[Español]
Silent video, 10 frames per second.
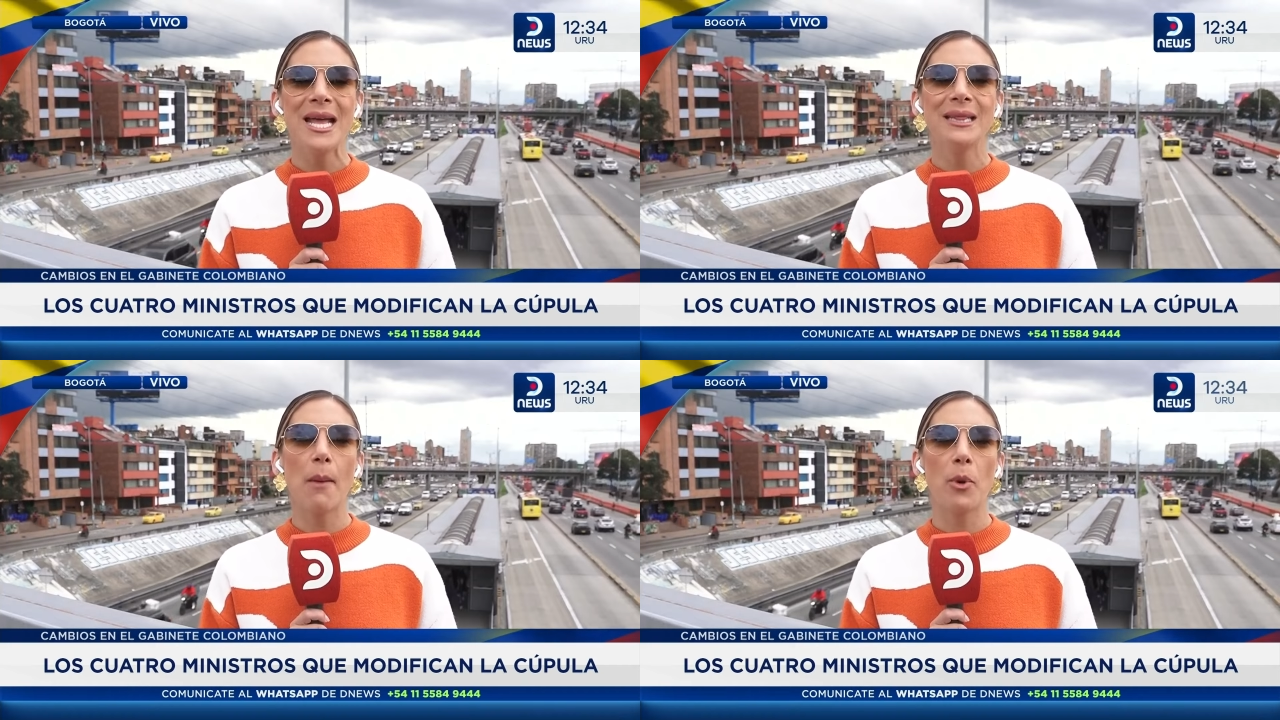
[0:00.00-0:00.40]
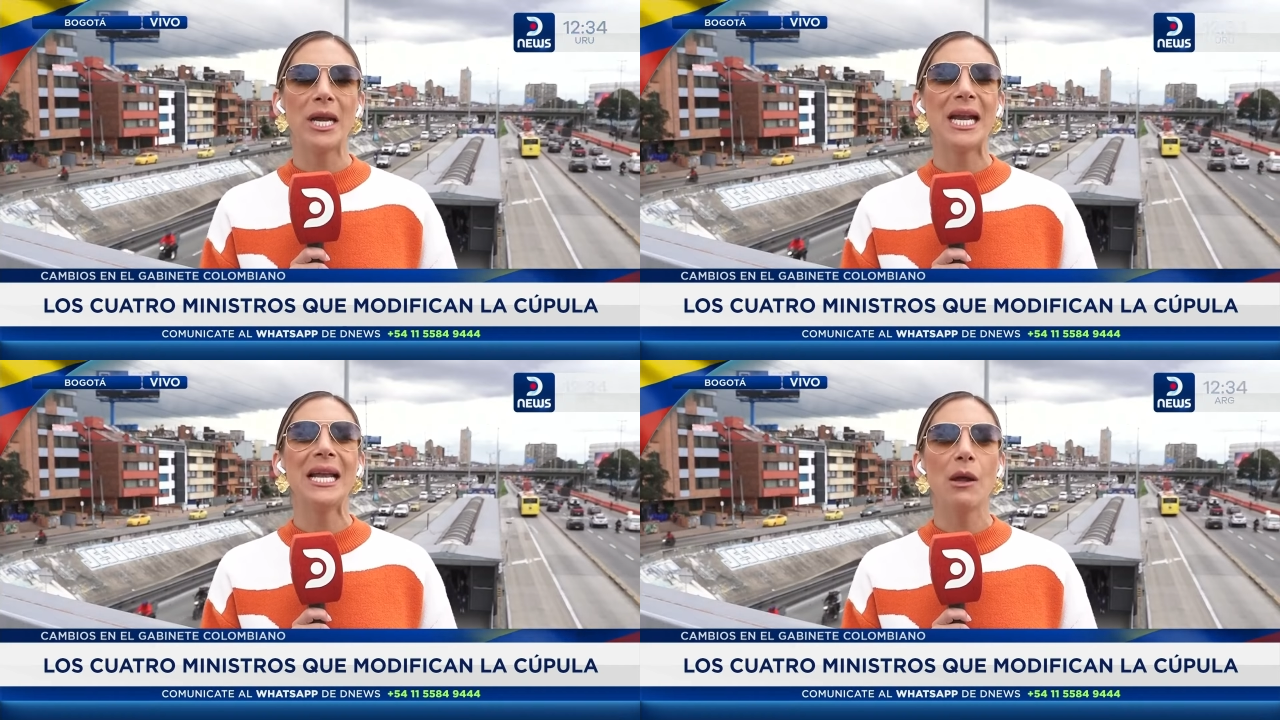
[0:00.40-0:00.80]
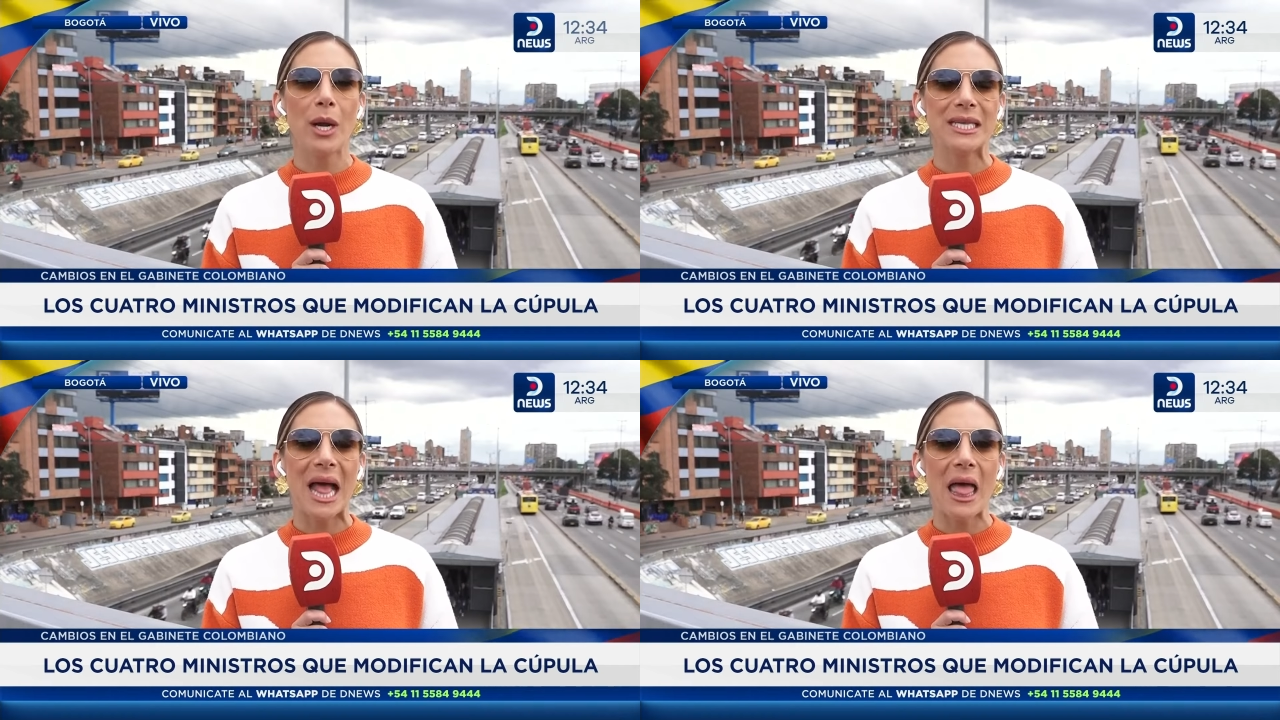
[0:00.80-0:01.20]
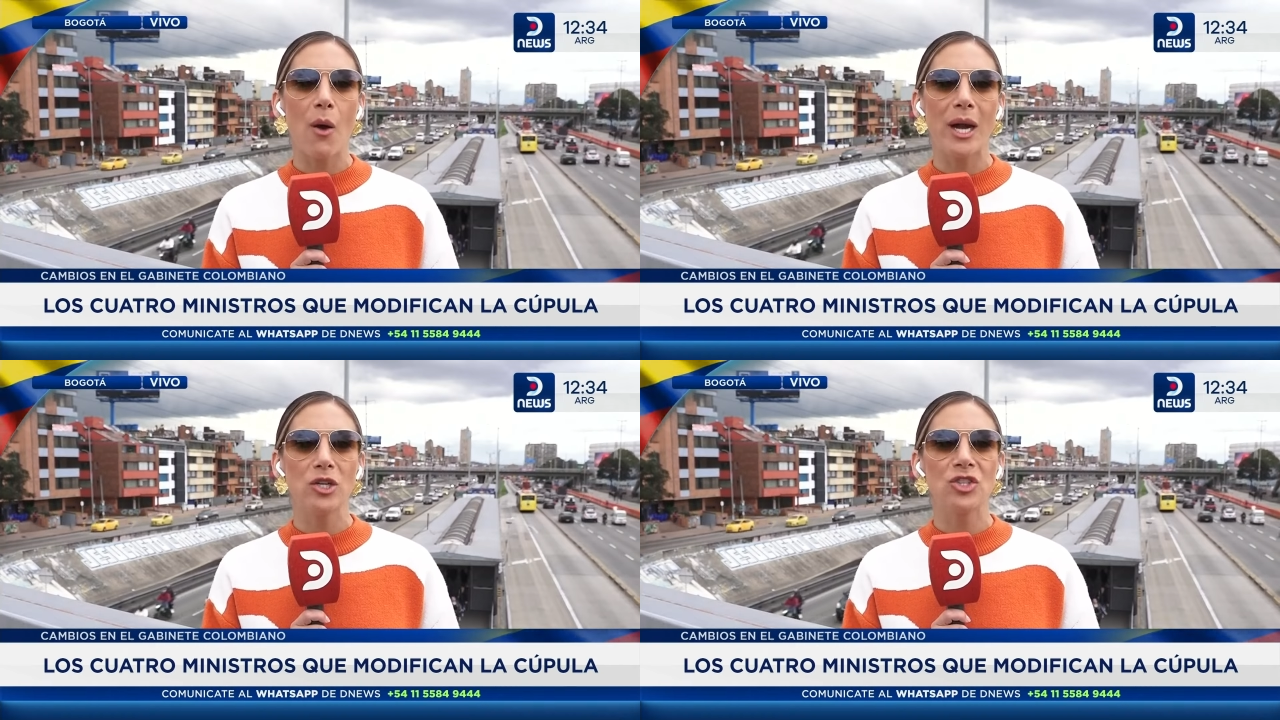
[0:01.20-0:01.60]
de poner en libertad a
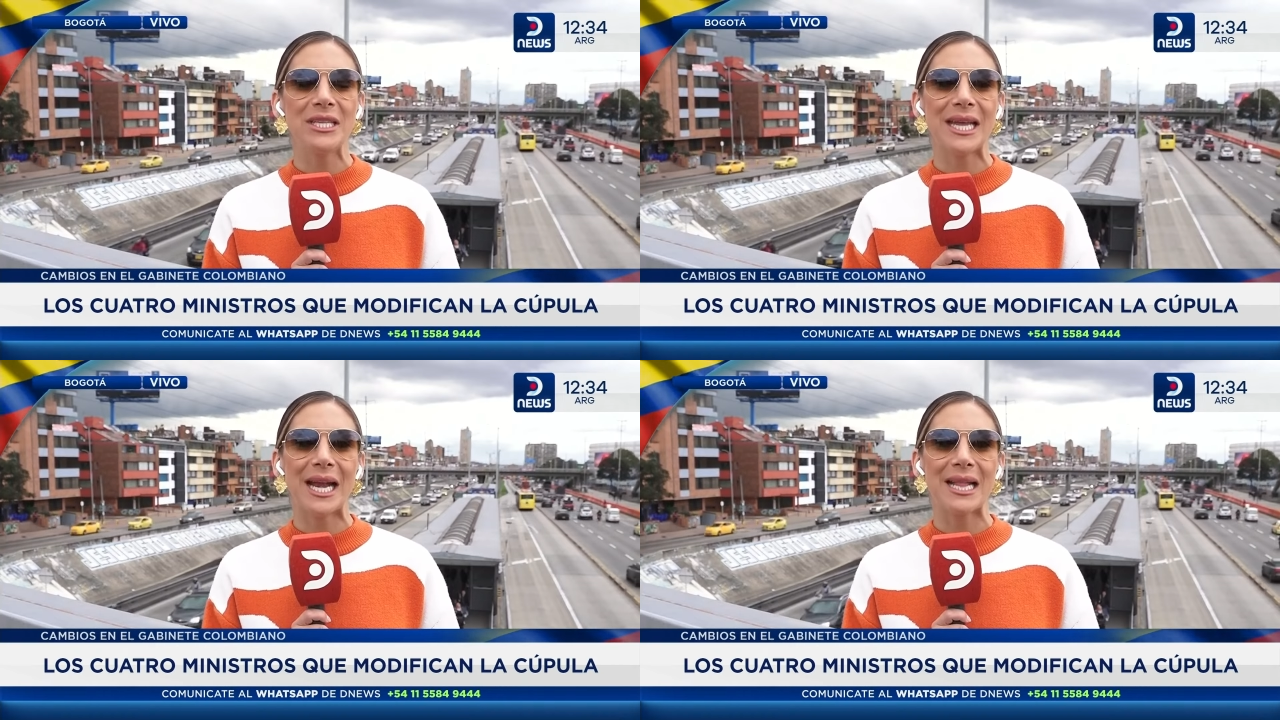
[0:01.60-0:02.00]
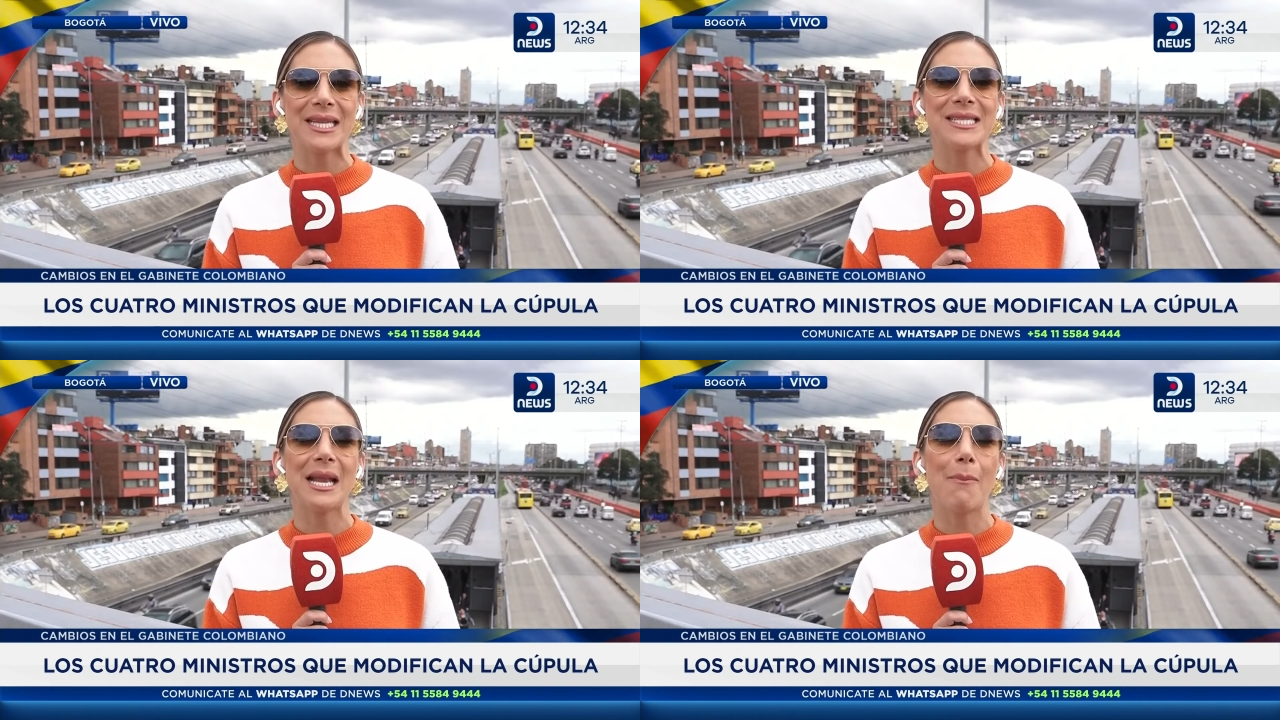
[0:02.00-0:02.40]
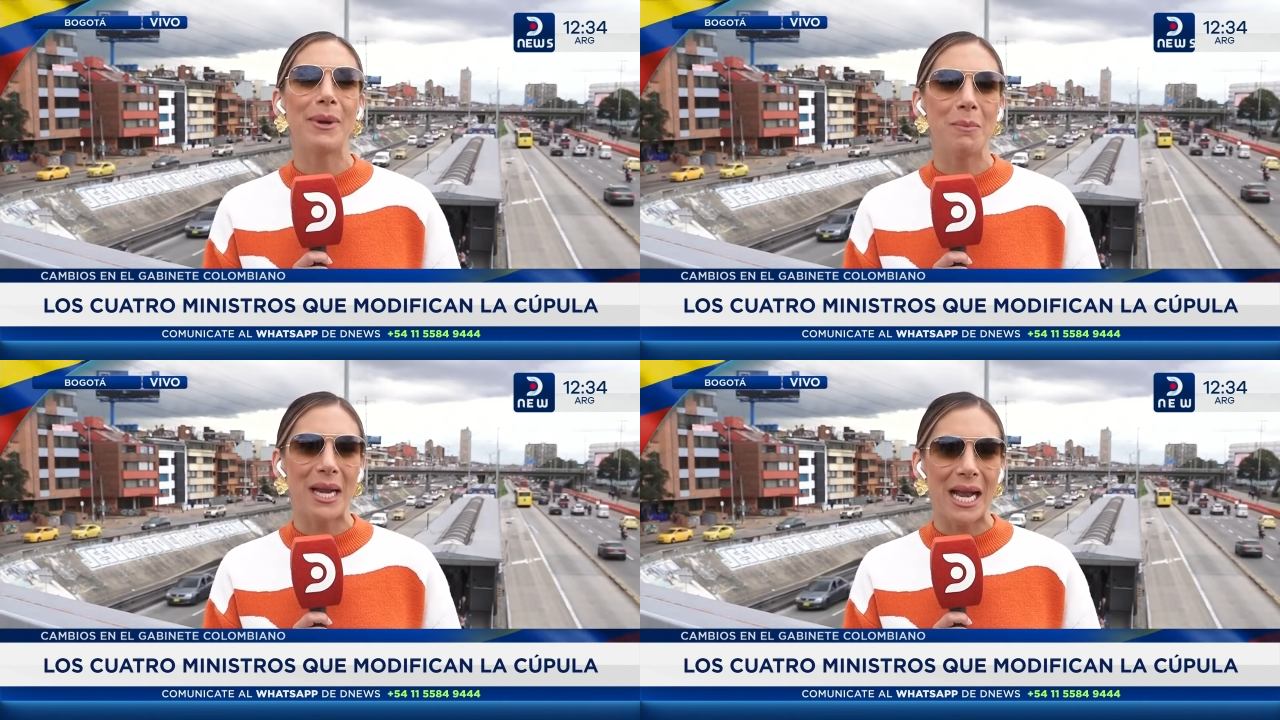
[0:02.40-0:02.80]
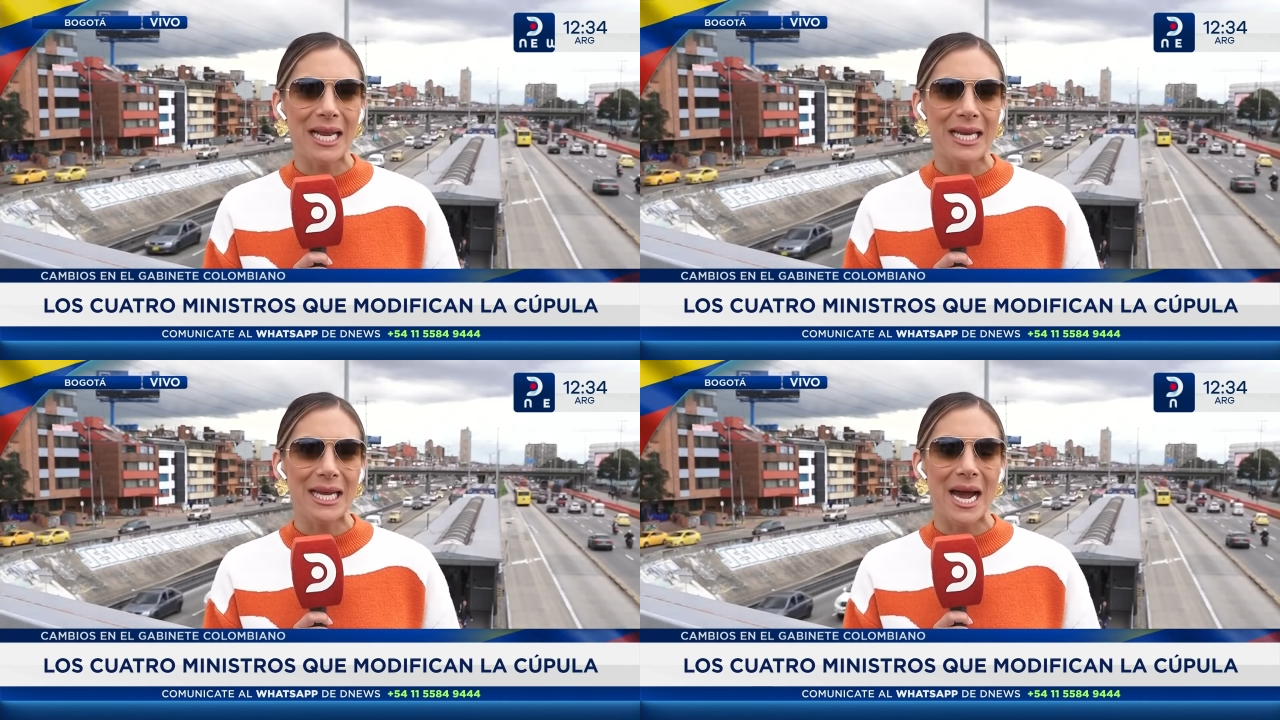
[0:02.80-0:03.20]
varios integrantes de la primera
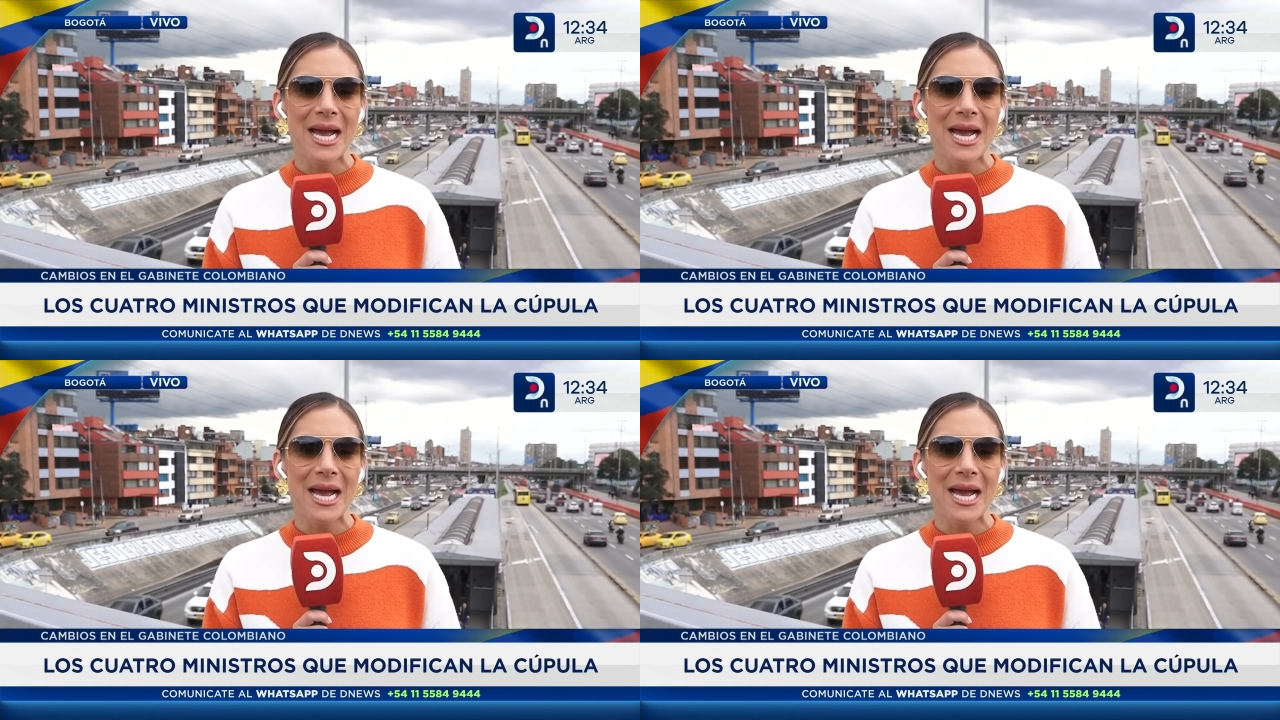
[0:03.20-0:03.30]
línea,